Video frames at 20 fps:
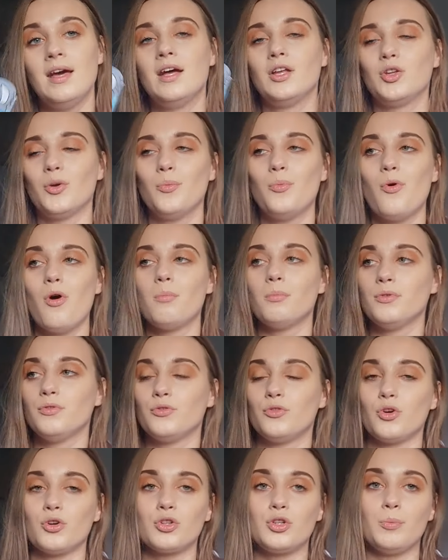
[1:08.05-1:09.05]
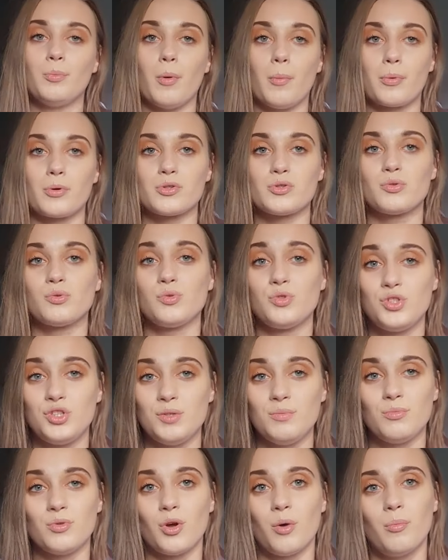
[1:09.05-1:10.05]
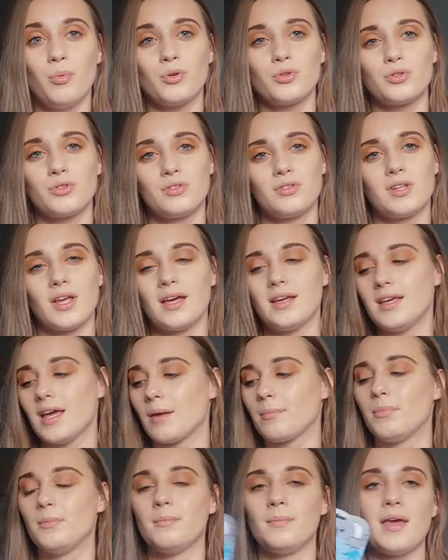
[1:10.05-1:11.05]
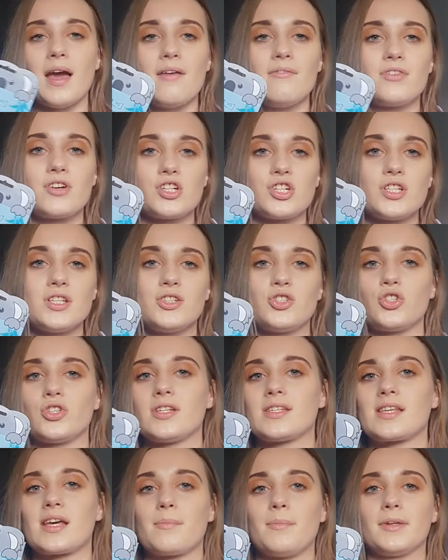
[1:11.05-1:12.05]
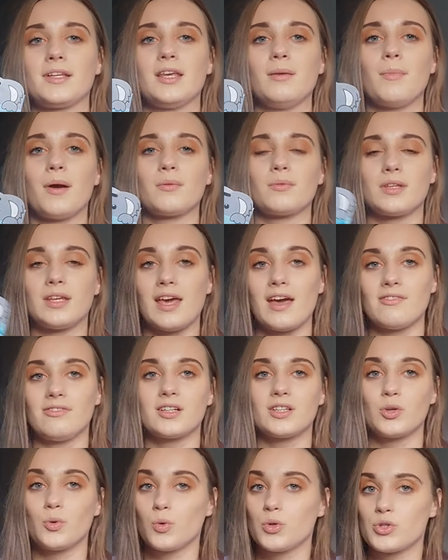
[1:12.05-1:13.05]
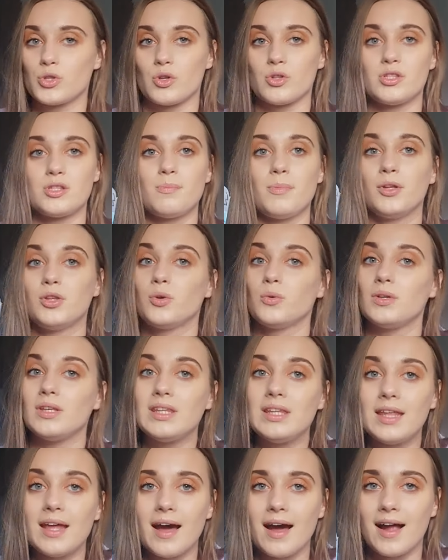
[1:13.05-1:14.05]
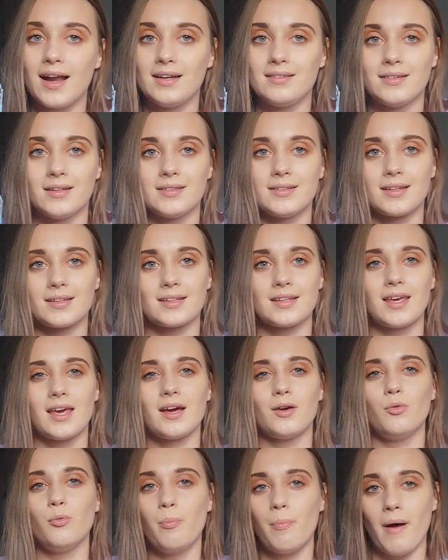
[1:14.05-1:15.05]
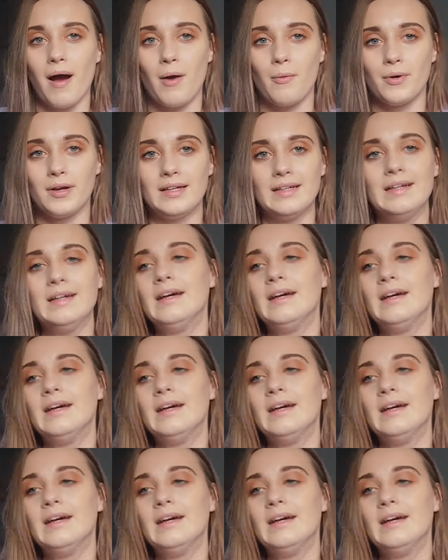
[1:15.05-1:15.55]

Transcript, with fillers: to było mi w nogi po prostu zimno, bo te, jakby miałam wrażenie, że te skarpetki mają taki efekt chłodzący, będą idealne na takie upały,